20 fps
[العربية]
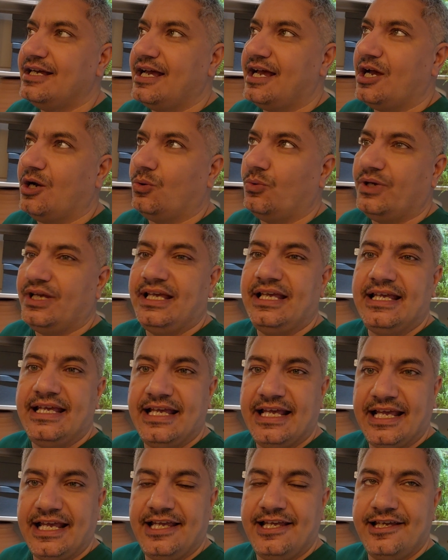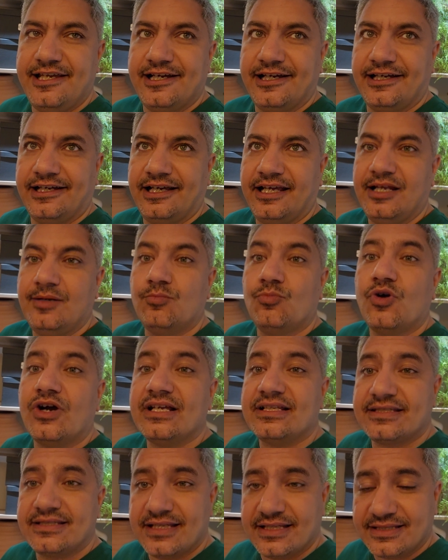او ايه هي
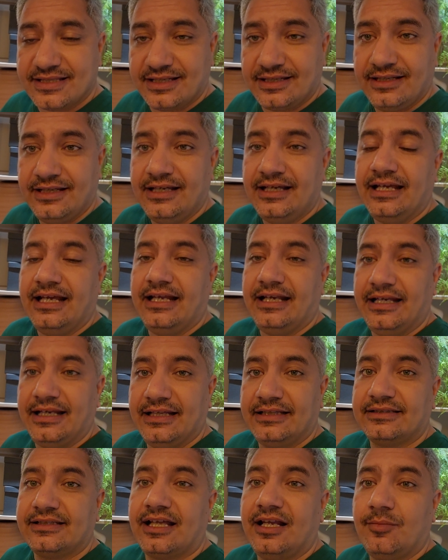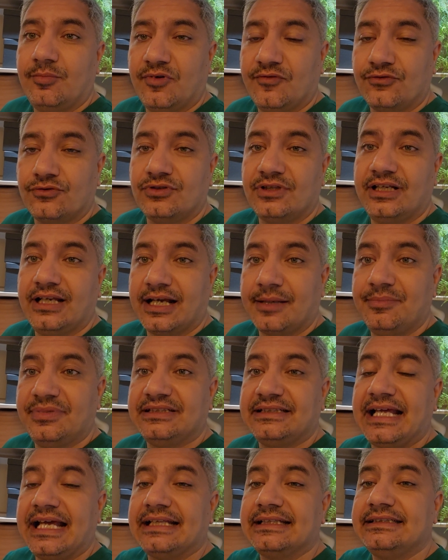المؤسسه اللي انت المفروض انك
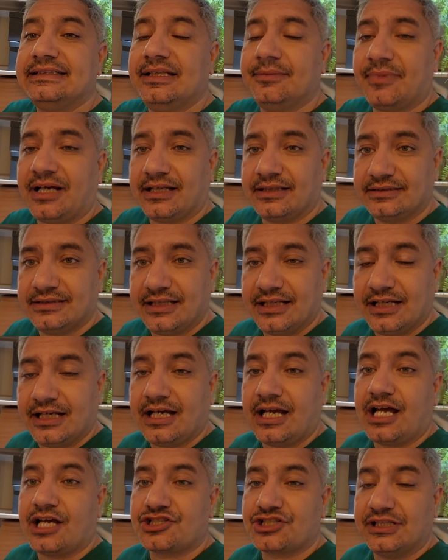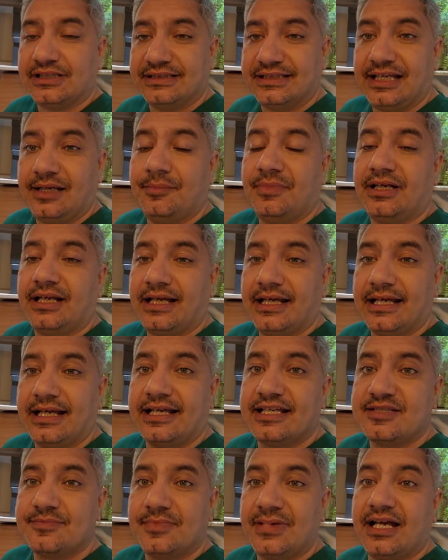بتقدم عندها عشان تعمل حاجه
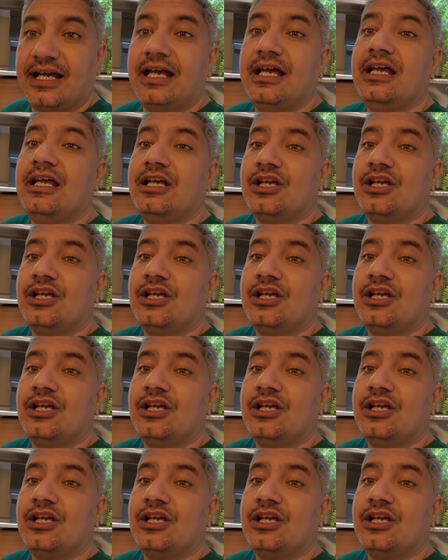اسمها